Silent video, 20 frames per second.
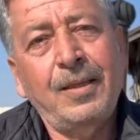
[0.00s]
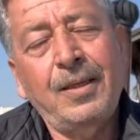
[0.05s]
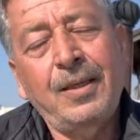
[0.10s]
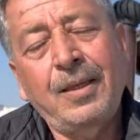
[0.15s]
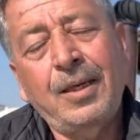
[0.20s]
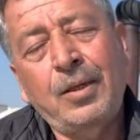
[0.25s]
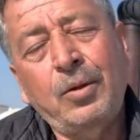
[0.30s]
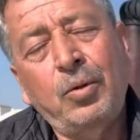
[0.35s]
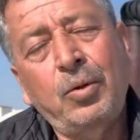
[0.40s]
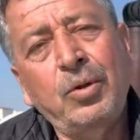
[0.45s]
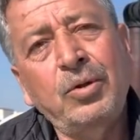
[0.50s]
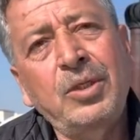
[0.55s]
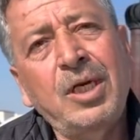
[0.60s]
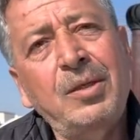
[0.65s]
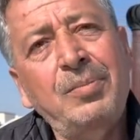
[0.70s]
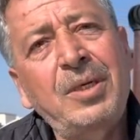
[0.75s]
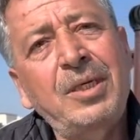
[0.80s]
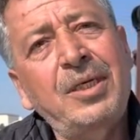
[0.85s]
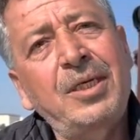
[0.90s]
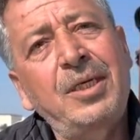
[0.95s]
Yani
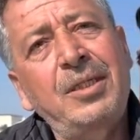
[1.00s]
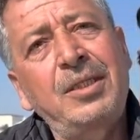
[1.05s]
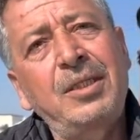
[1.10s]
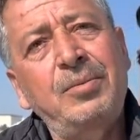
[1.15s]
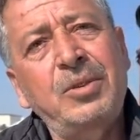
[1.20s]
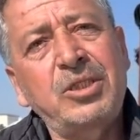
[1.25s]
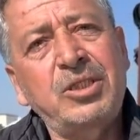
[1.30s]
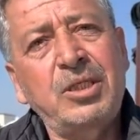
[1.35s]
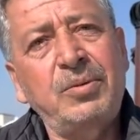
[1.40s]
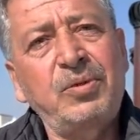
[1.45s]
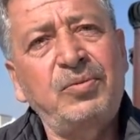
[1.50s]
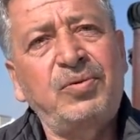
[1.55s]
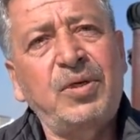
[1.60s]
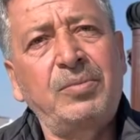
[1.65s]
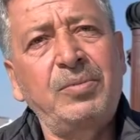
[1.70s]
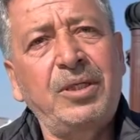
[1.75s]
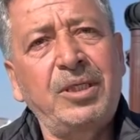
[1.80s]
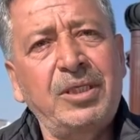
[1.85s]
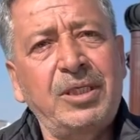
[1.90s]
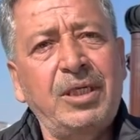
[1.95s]
onlar bak kendi başına bir
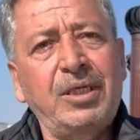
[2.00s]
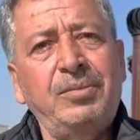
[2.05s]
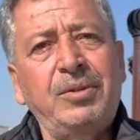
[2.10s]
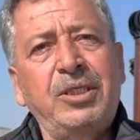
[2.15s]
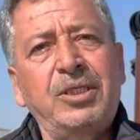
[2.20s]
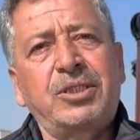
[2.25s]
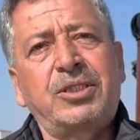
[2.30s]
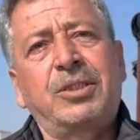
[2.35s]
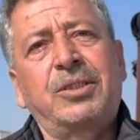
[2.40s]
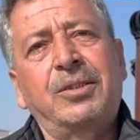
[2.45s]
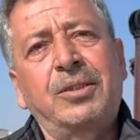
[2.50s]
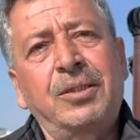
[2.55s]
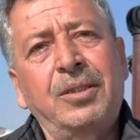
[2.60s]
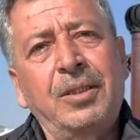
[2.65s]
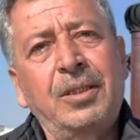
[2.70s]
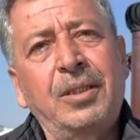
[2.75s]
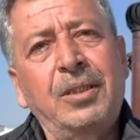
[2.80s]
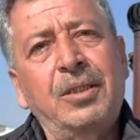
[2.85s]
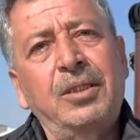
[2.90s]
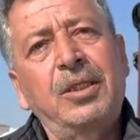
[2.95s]
familya diyebilirsin.
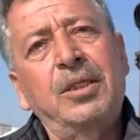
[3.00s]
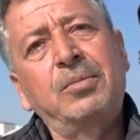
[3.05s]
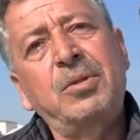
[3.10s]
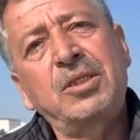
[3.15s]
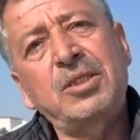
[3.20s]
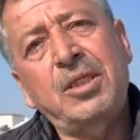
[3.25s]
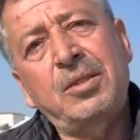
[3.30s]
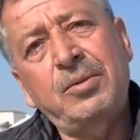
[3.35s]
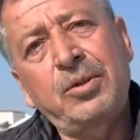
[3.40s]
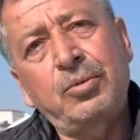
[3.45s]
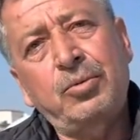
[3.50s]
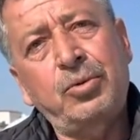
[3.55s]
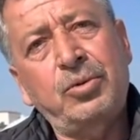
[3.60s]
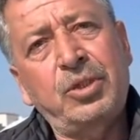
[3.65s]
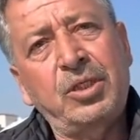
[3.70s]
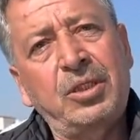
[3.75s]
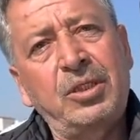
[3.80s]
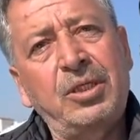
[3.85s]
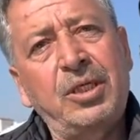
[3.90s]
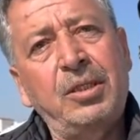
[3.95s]
Yılmaz abinin
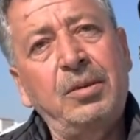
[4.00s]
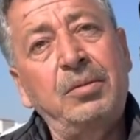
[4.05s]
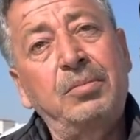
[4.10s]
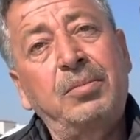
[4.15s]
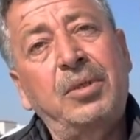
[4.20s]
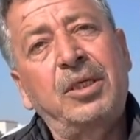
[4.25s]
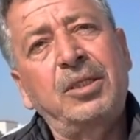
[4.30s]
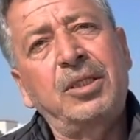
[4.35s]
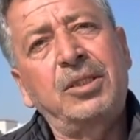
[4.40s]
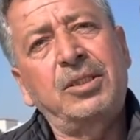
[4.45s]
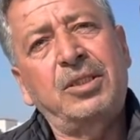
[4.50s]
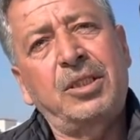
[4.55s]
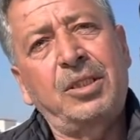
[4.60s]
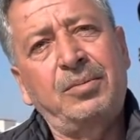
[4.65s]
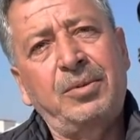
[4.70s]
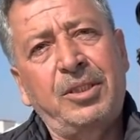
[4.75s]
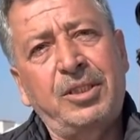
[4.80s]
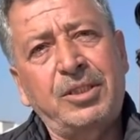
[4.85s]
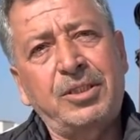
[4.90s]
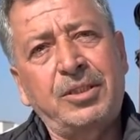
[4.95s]
kuşlarına
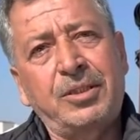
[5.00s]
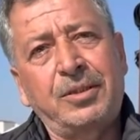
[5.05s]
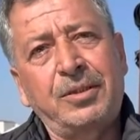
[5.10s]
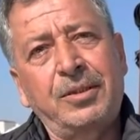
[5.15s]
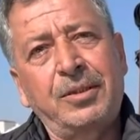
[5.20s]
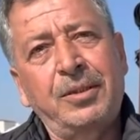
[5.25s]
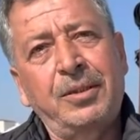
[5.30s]
bağdaştırabilirsin.